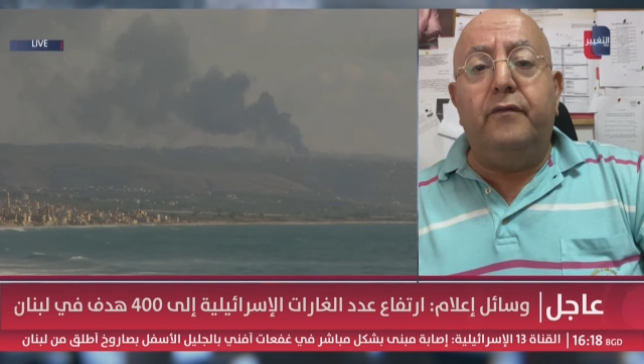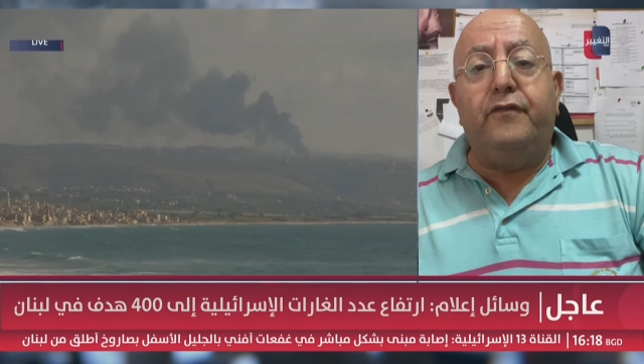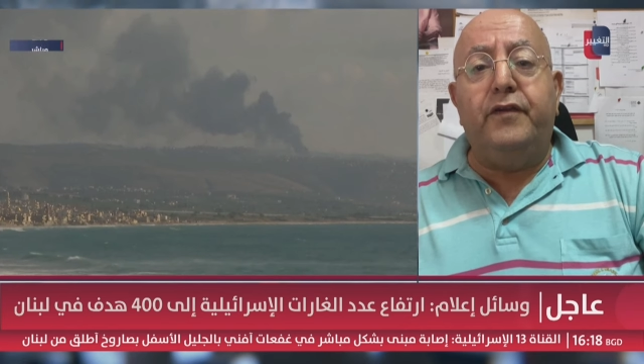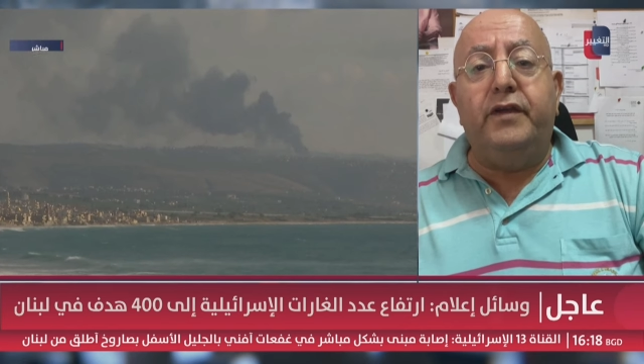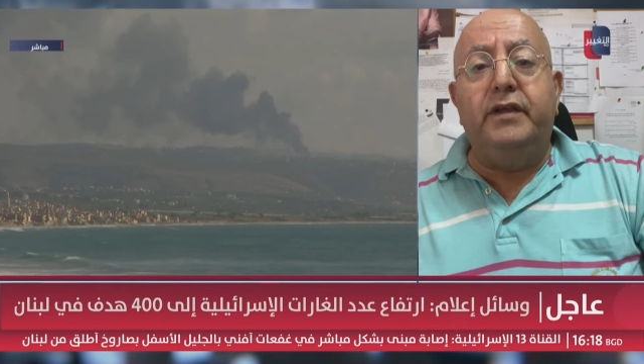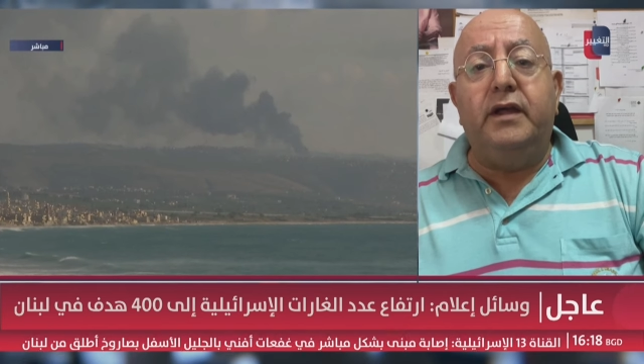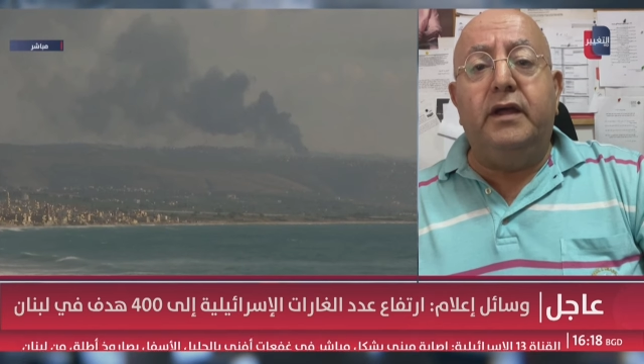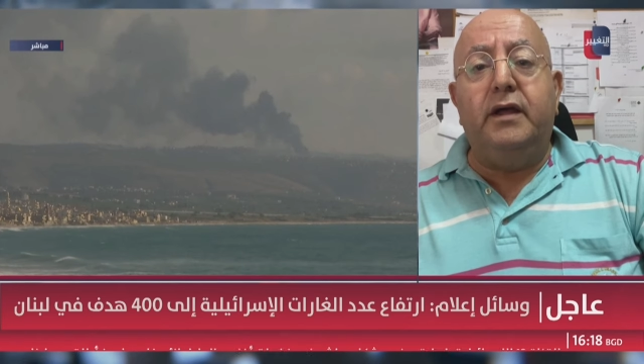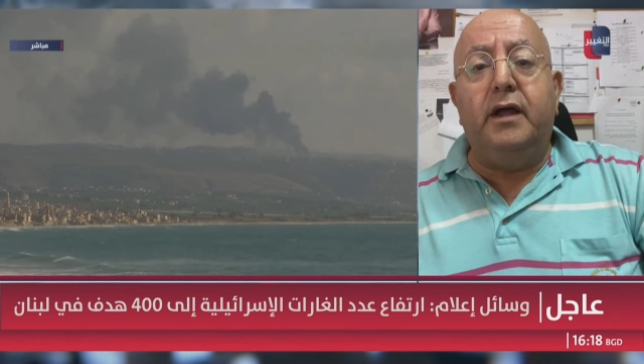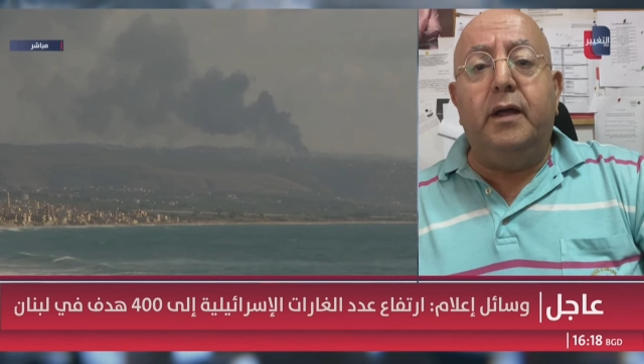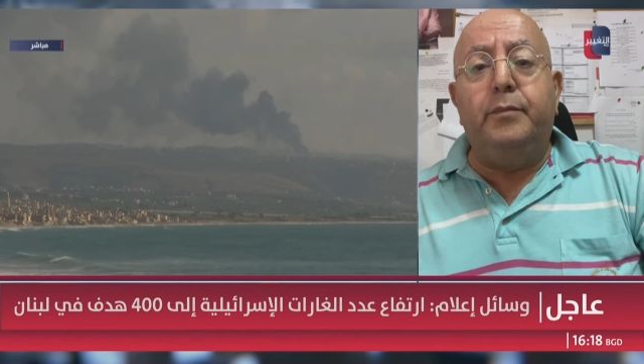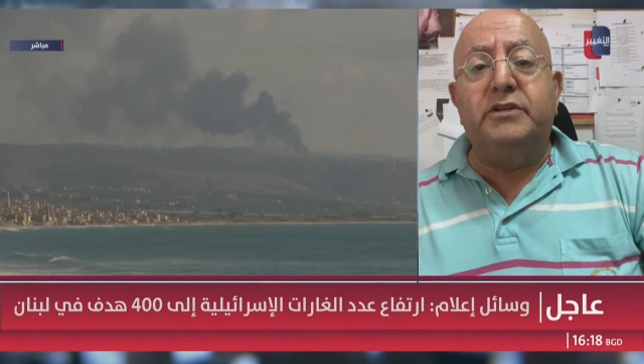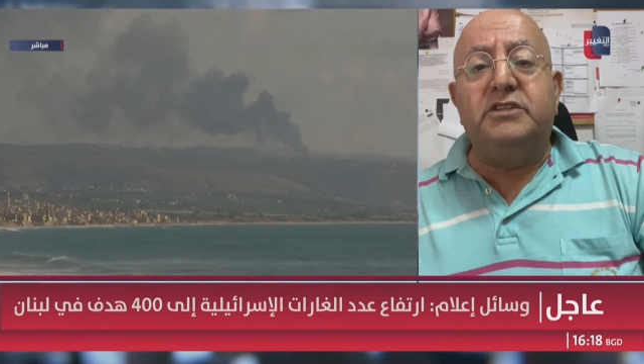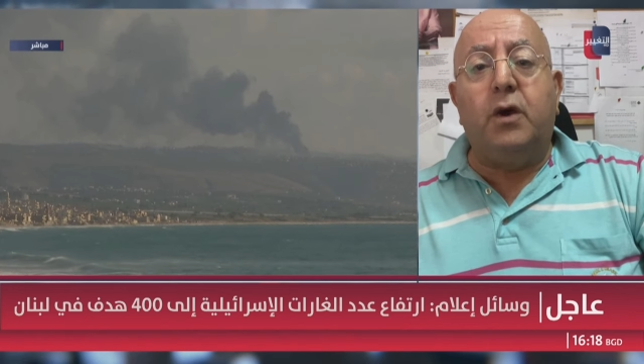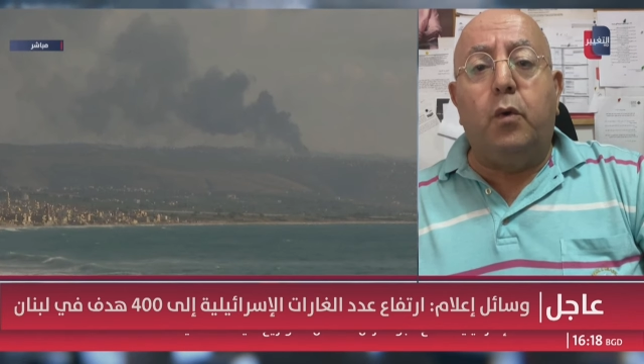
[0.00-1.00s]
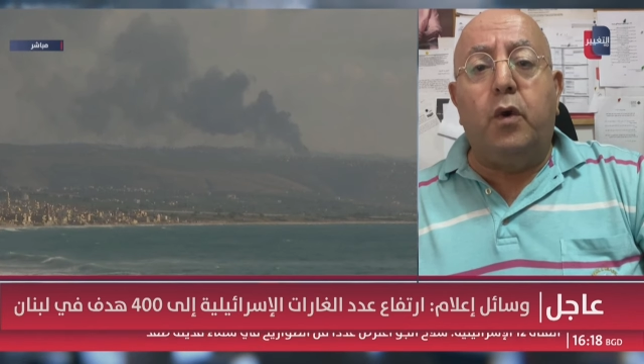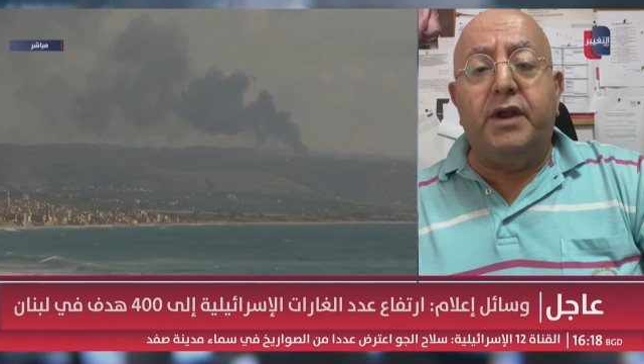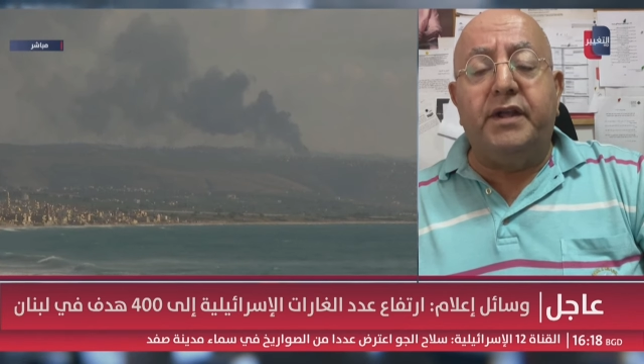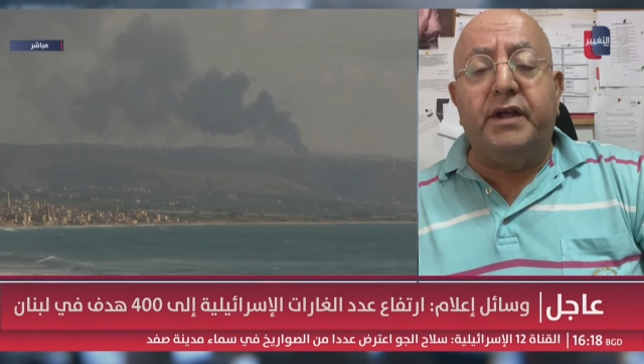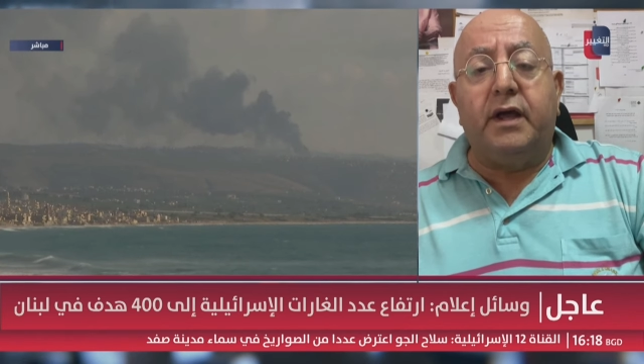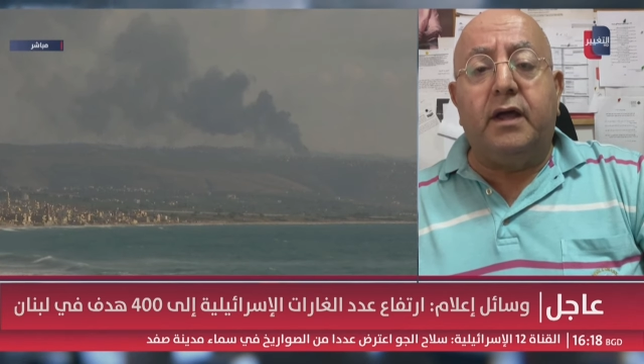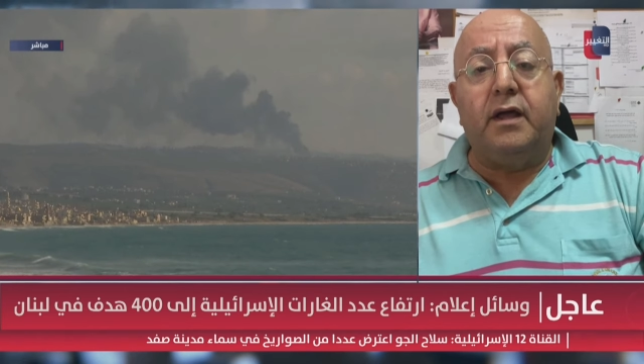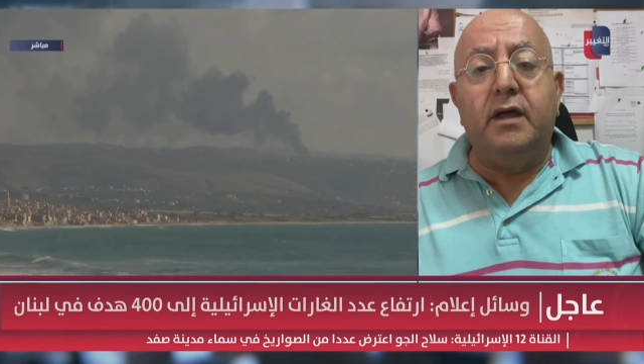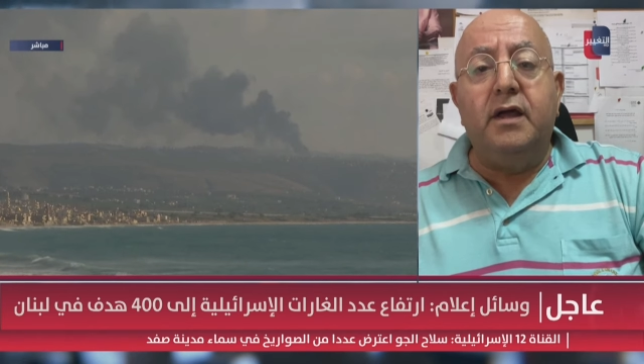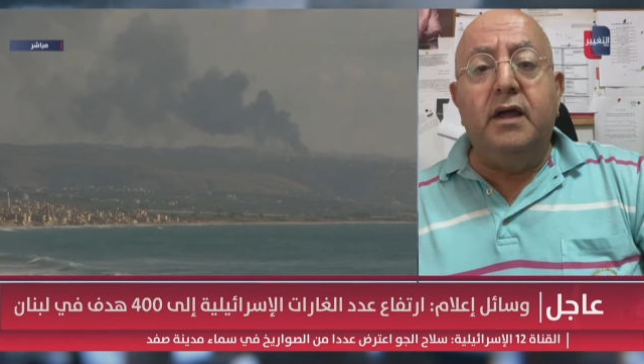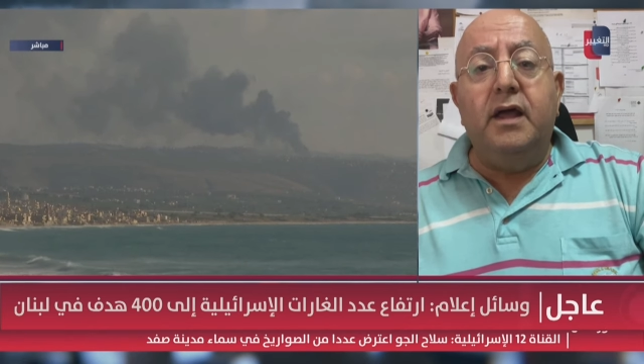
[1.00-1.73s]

في بصواريخ